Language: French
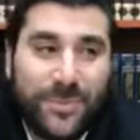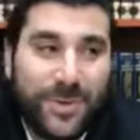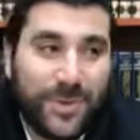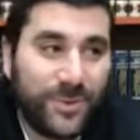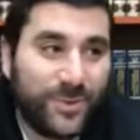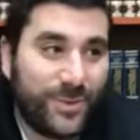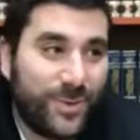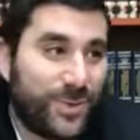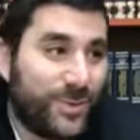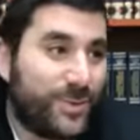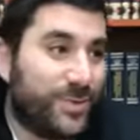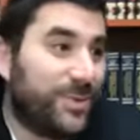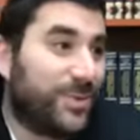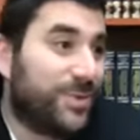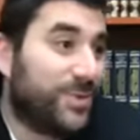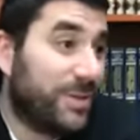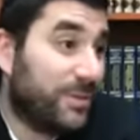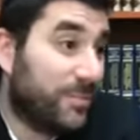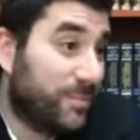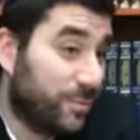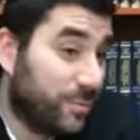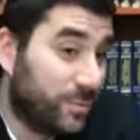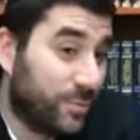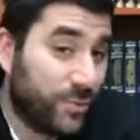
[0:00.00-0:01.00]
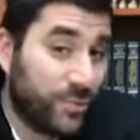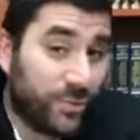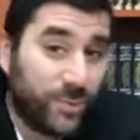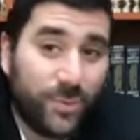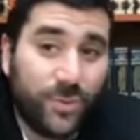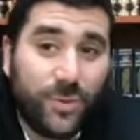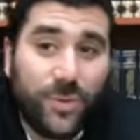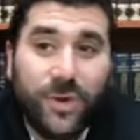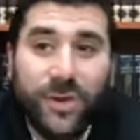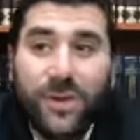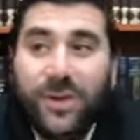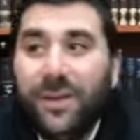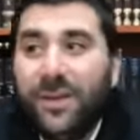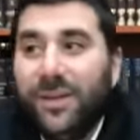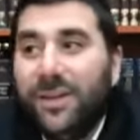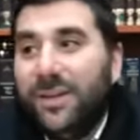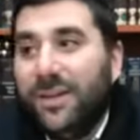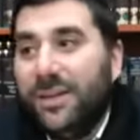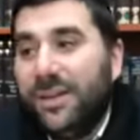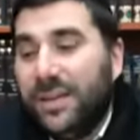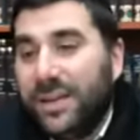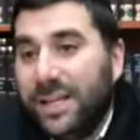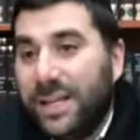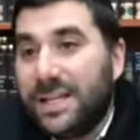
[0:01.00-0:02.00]
par jour, ensuite de ça plus du tout
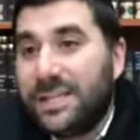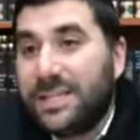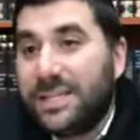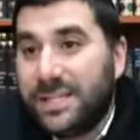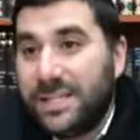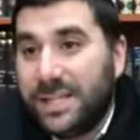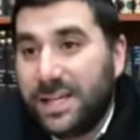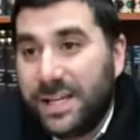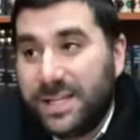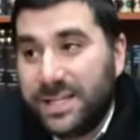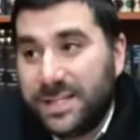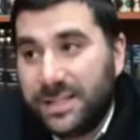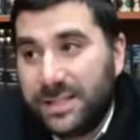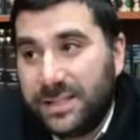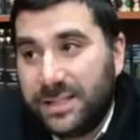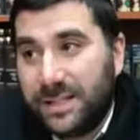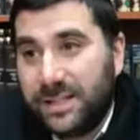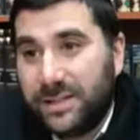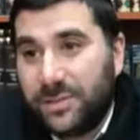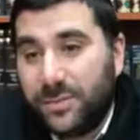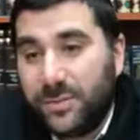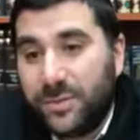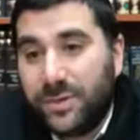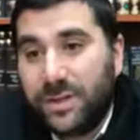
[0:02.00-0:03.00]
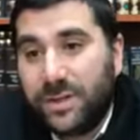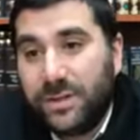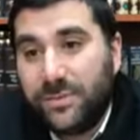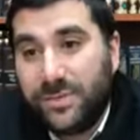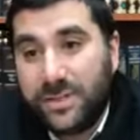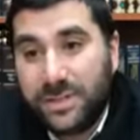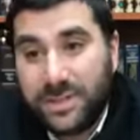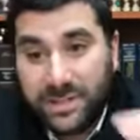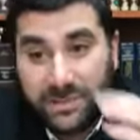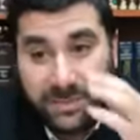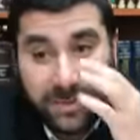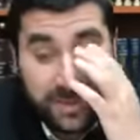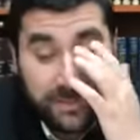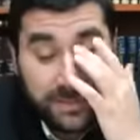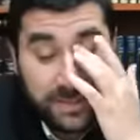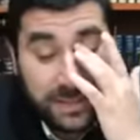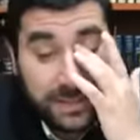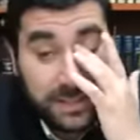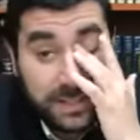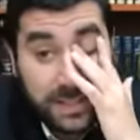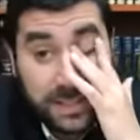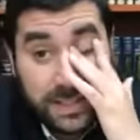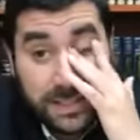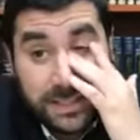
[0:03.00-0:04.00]
etc. etc. Donc effectivement, Rabbi
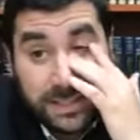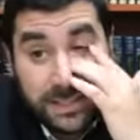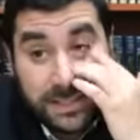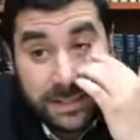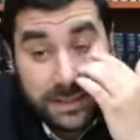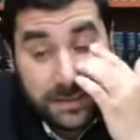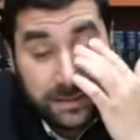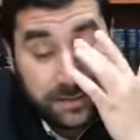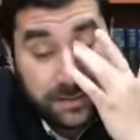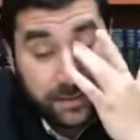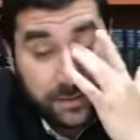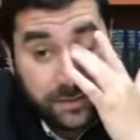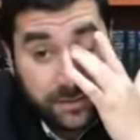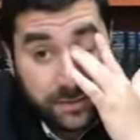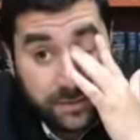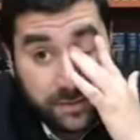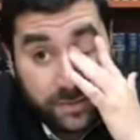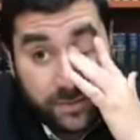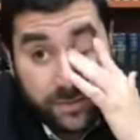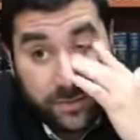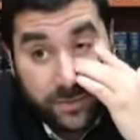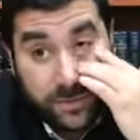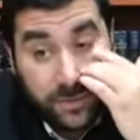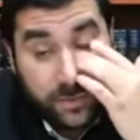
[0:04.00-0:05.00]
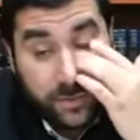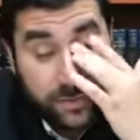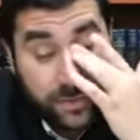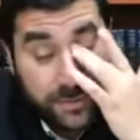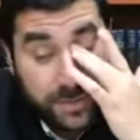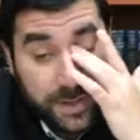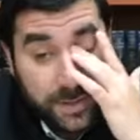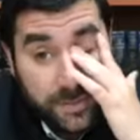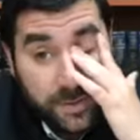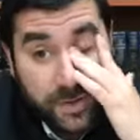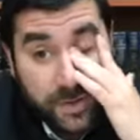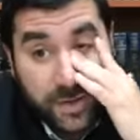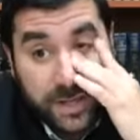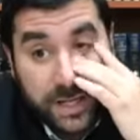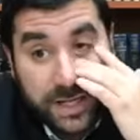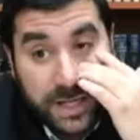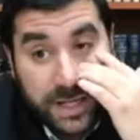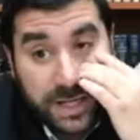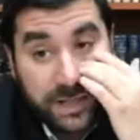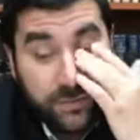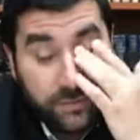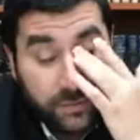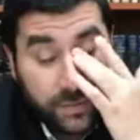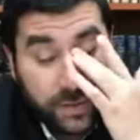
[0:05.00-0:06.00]
Nathan il dit que, que normalement quand
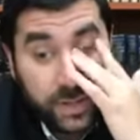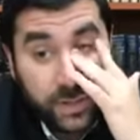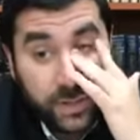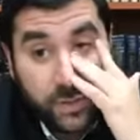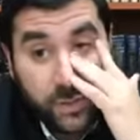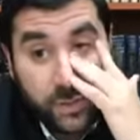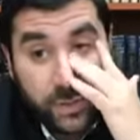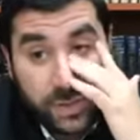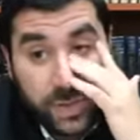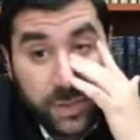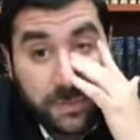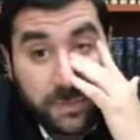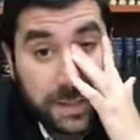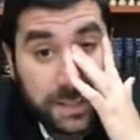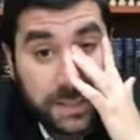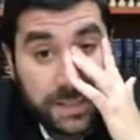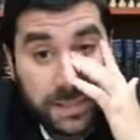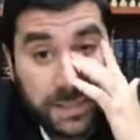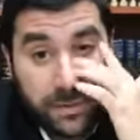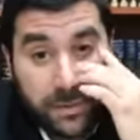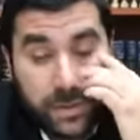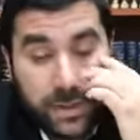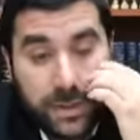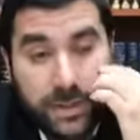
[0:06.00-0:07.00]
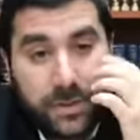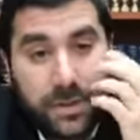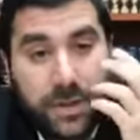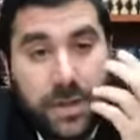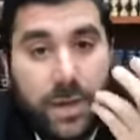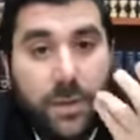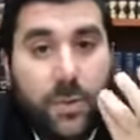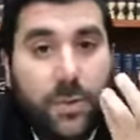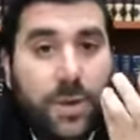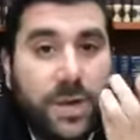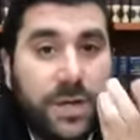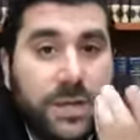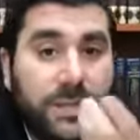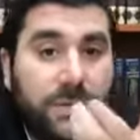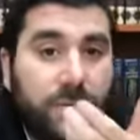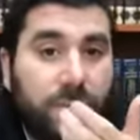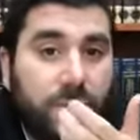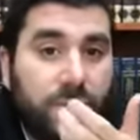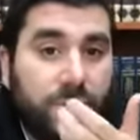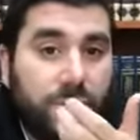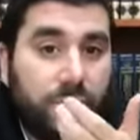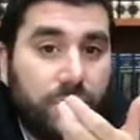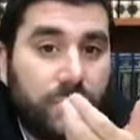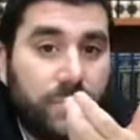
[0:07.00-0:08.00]
quelqu'un il veut quelque chose, en particulier dans la
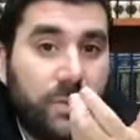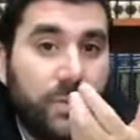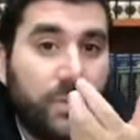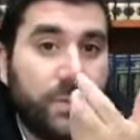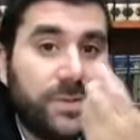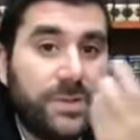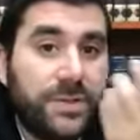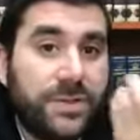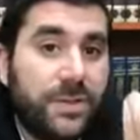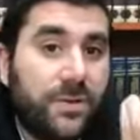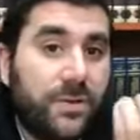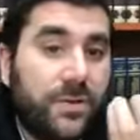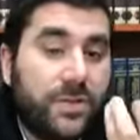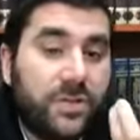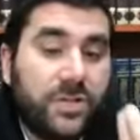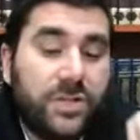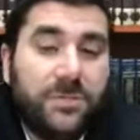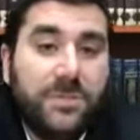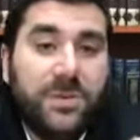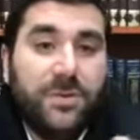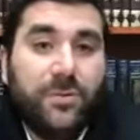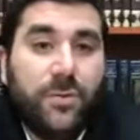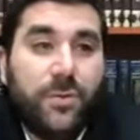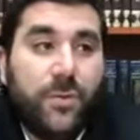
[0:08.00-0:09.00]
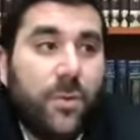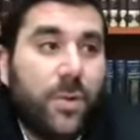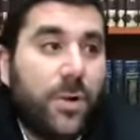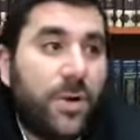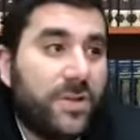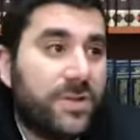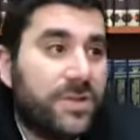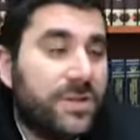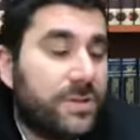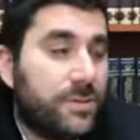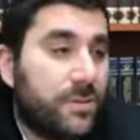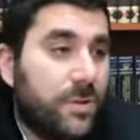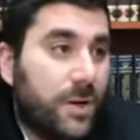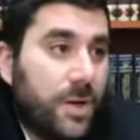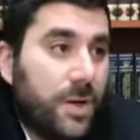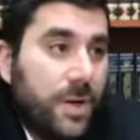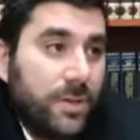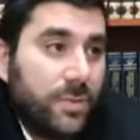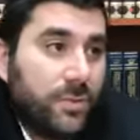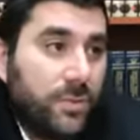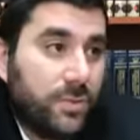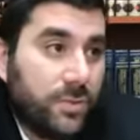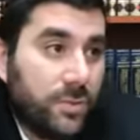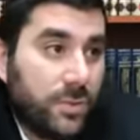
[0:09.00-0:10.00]
Rouhaniout, qu'on sait que Hachem il veut qu'on grandisse au
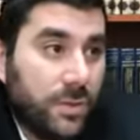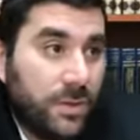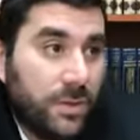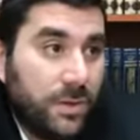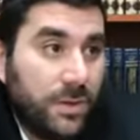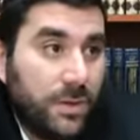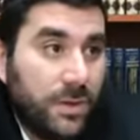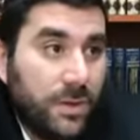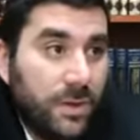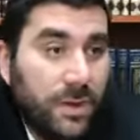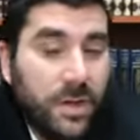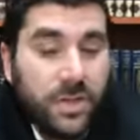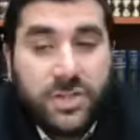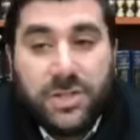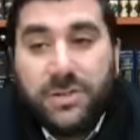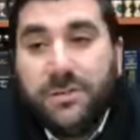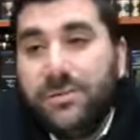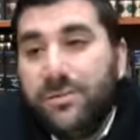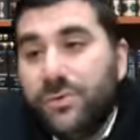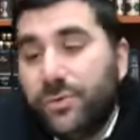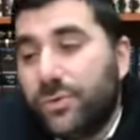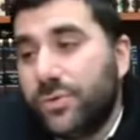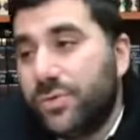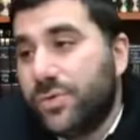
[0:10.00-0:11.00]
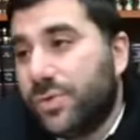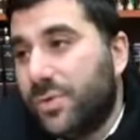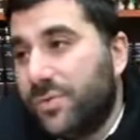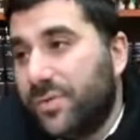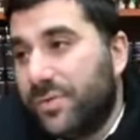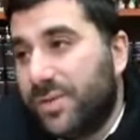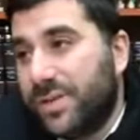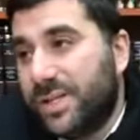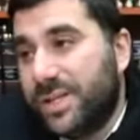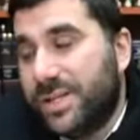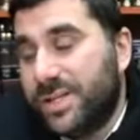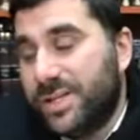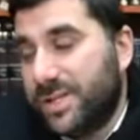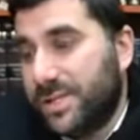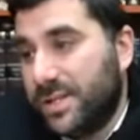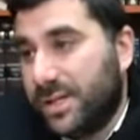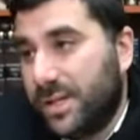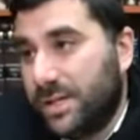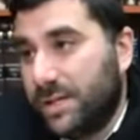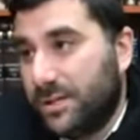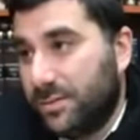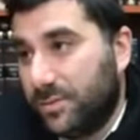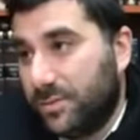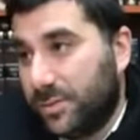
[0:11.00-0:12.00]
Rouhaniout. Hachem il veut tous qu'on vive en
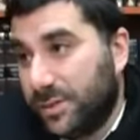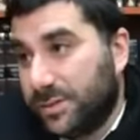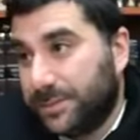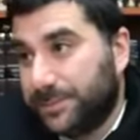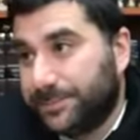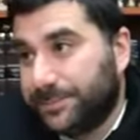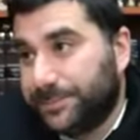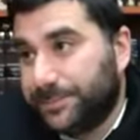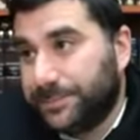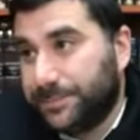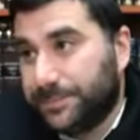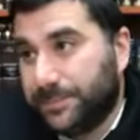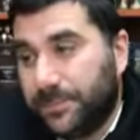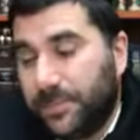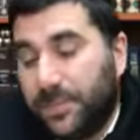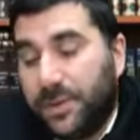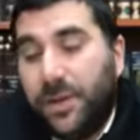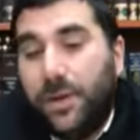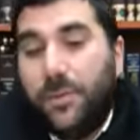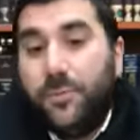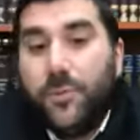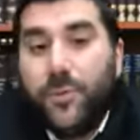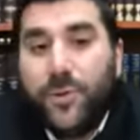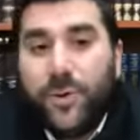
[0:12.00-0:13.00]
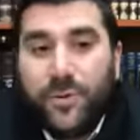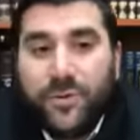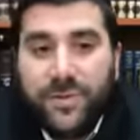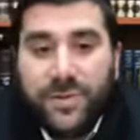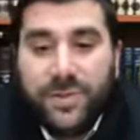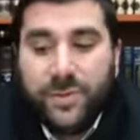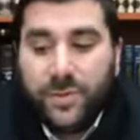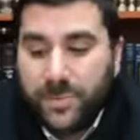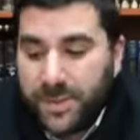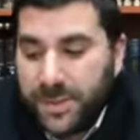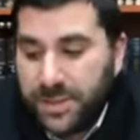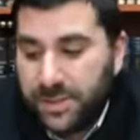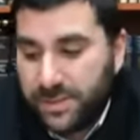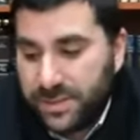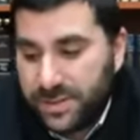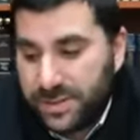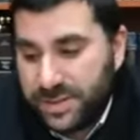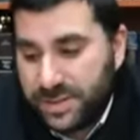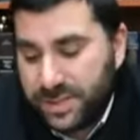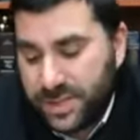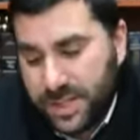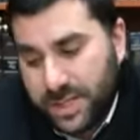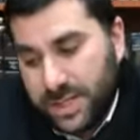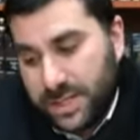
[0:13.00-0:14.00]
Israël. Ouais. Alors pourquoi on vit tous pas dans
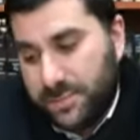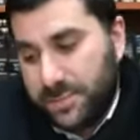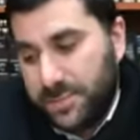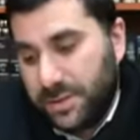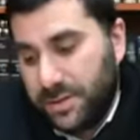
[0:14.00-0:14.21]
l'Israël